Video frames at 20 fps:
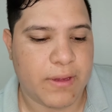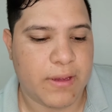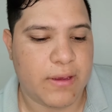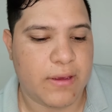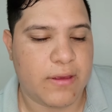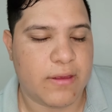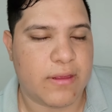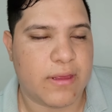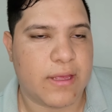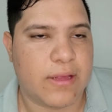
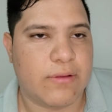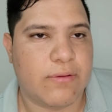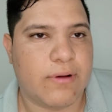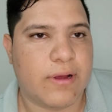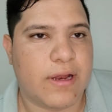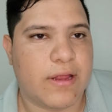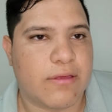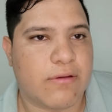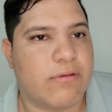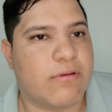Y siendo
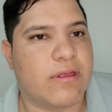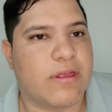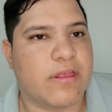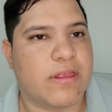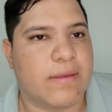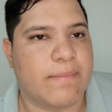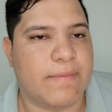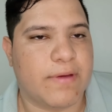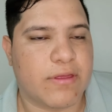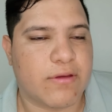que las cosas
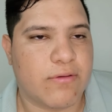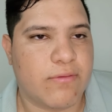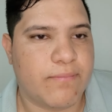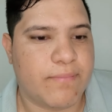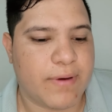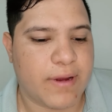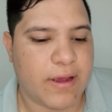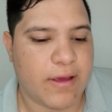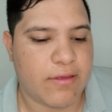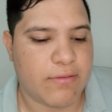estén más
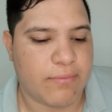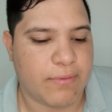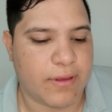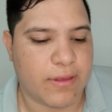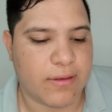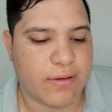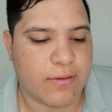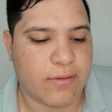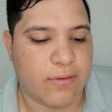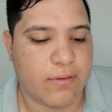complejas,
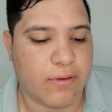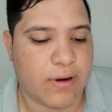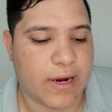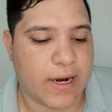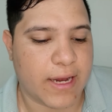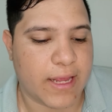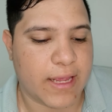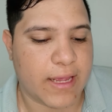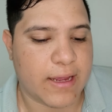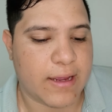pues
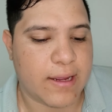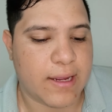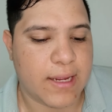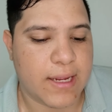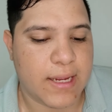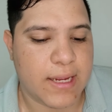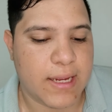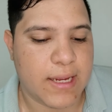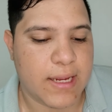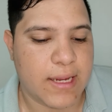
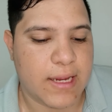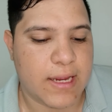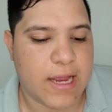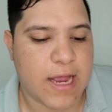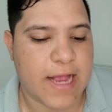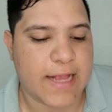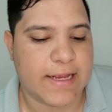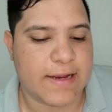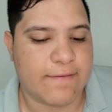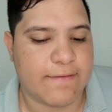colocaría
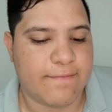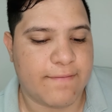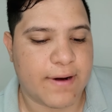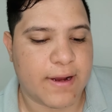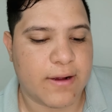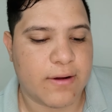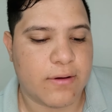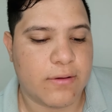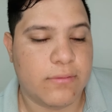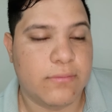a
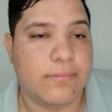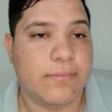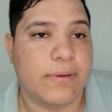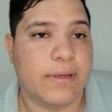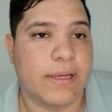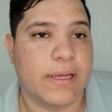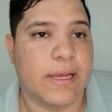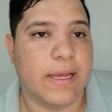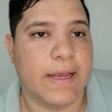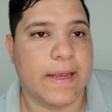Gianfranco.
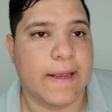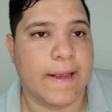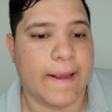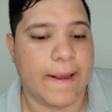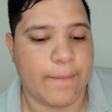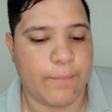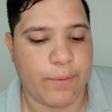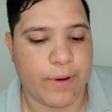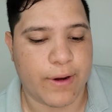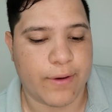
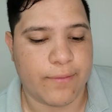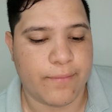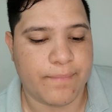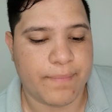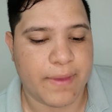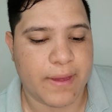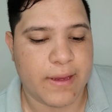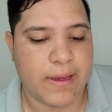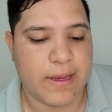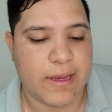Eh, bueno,
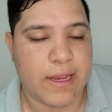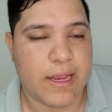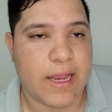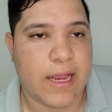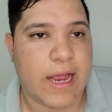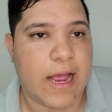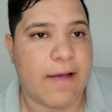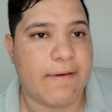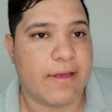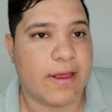
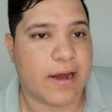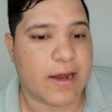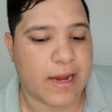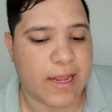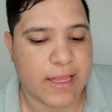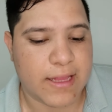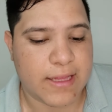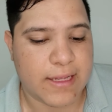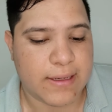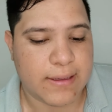Javier
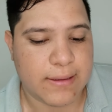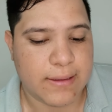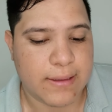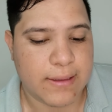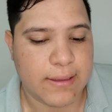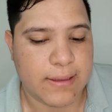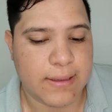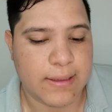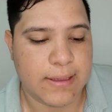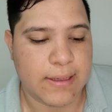Reina,
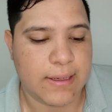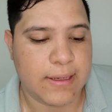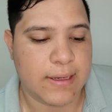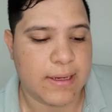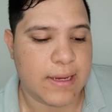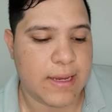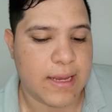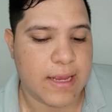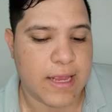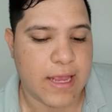
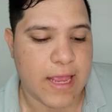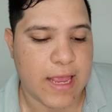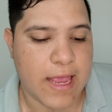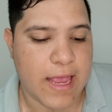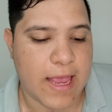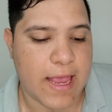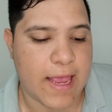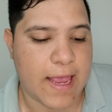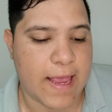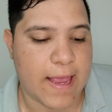
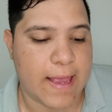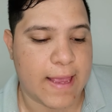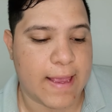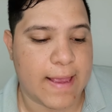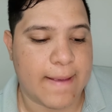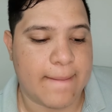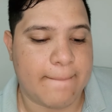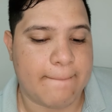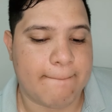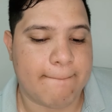
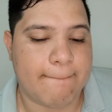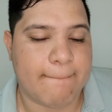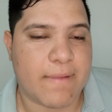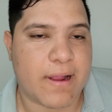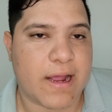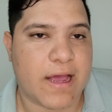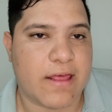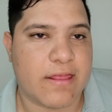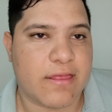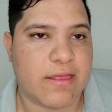eh,
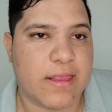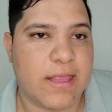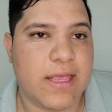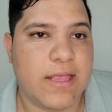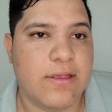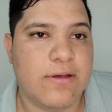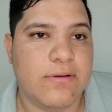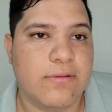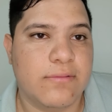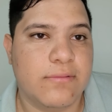
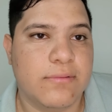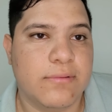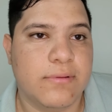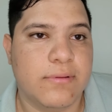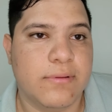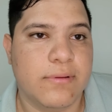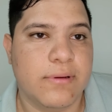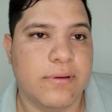Castillo,